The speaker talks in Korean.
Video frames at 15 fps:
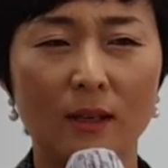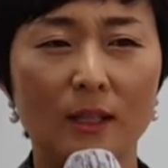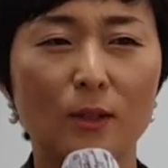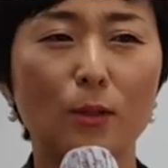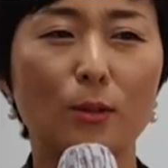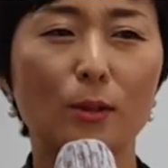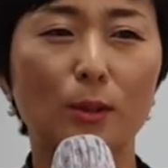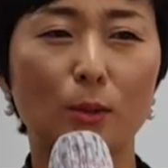
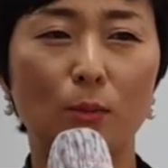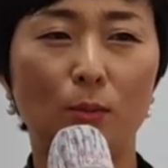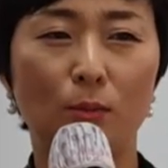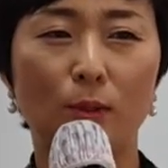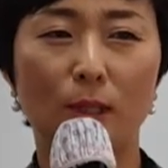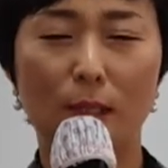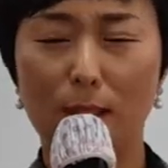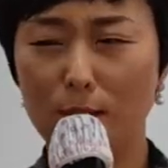이거를
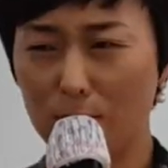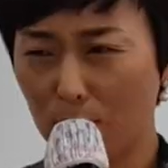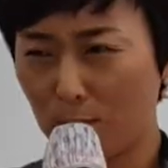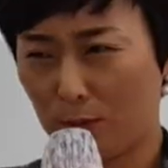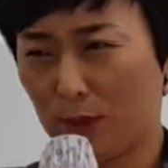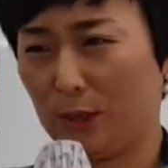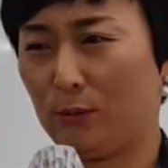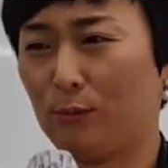또
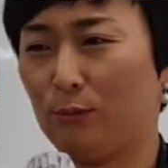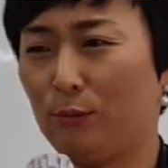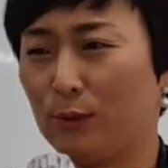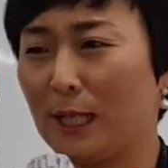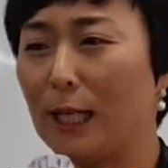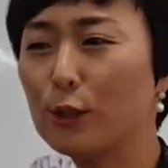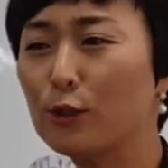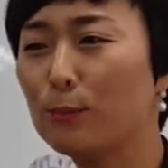잊어버리고
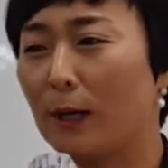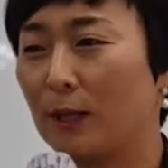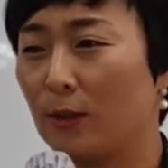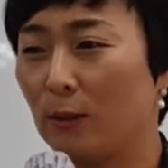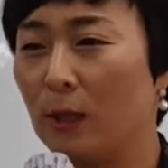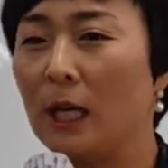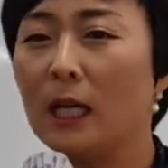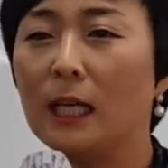살
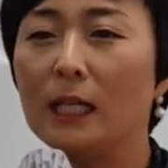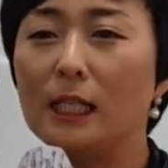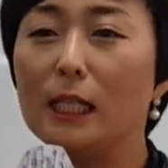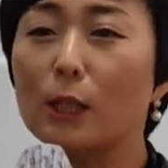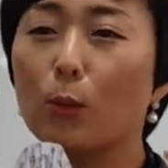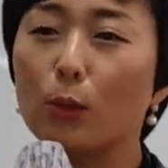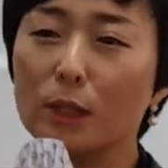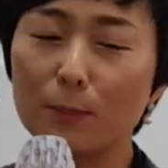수밖에
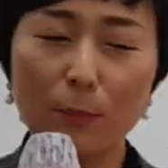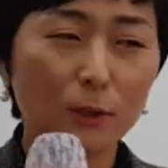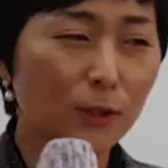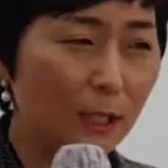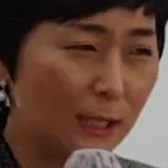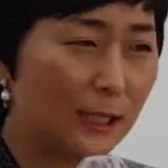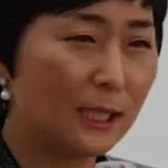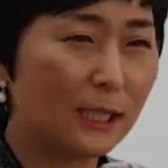잊고
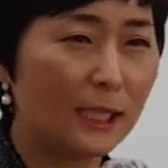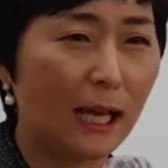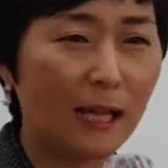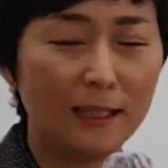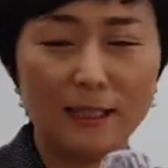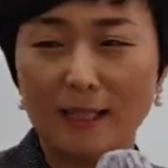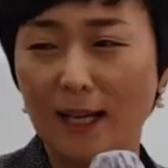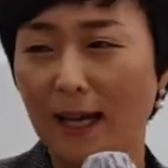싶어서 잊는 게
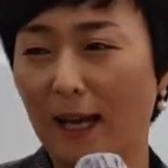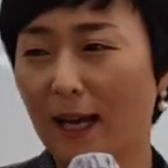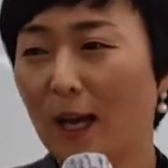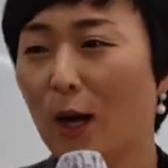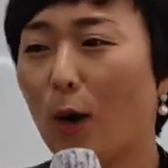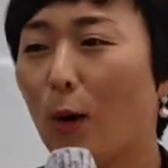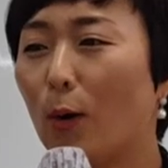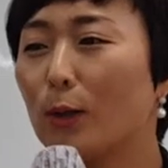아니라
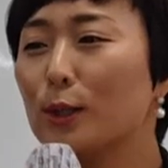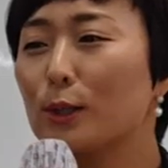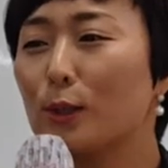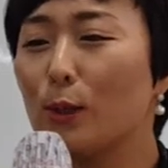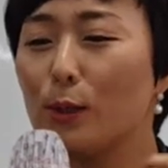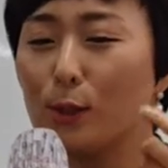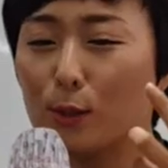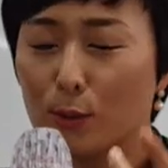
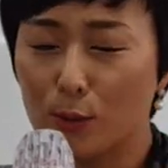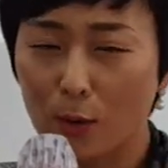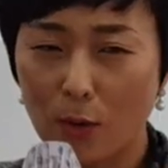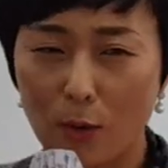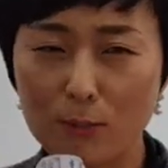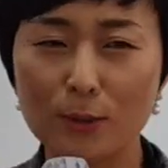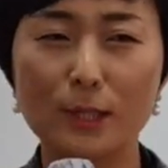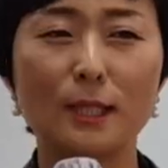어쩔 수
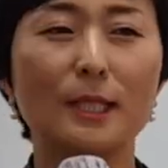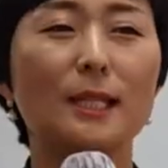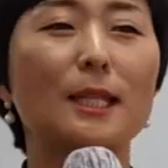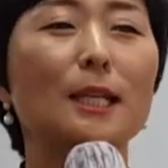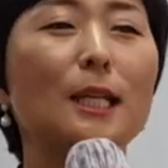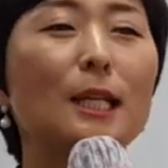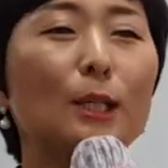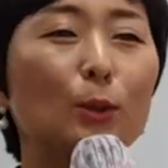
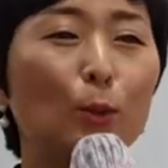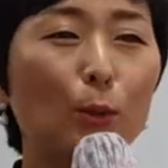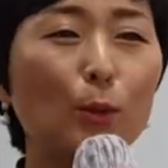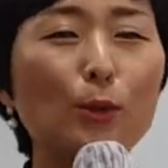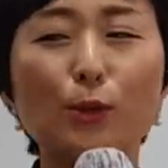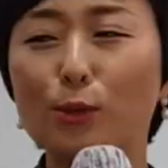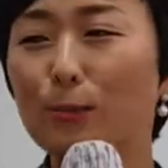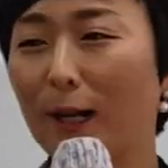없이
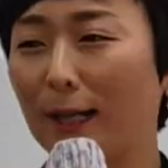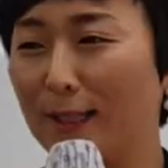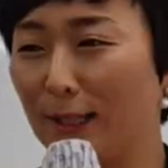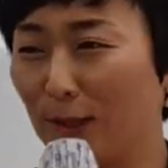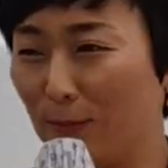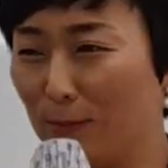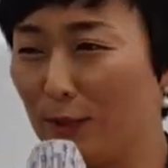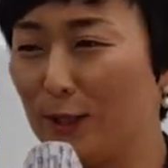놀
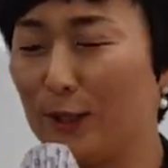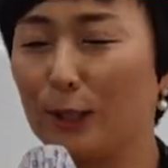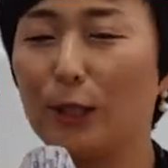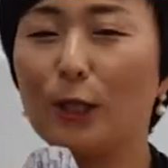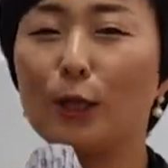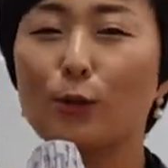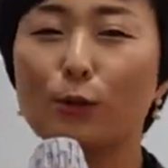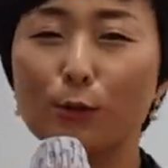수밖에 없는
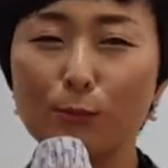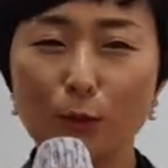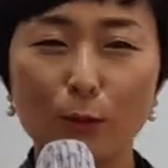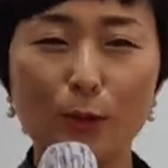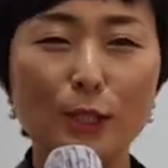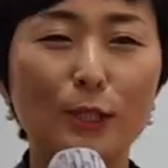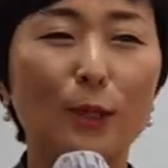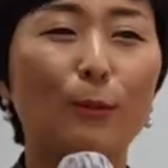
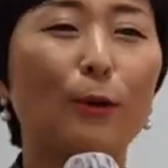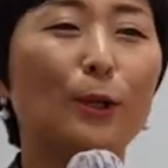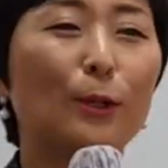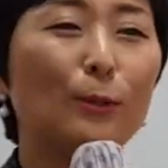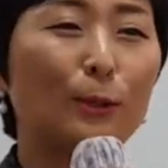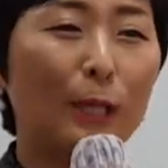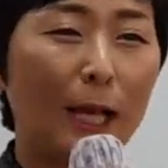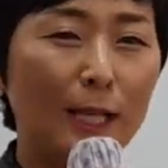꿈도
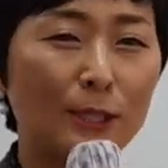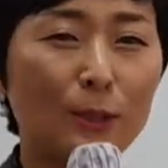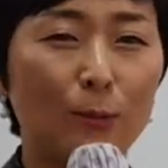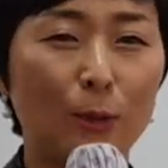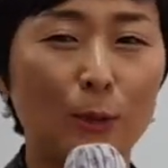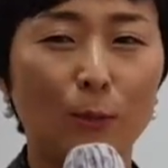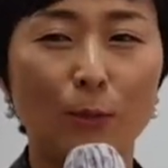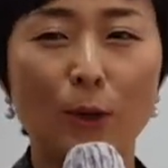잊어버리고 다
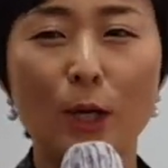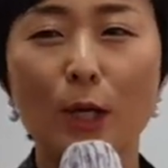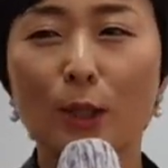잊어버리고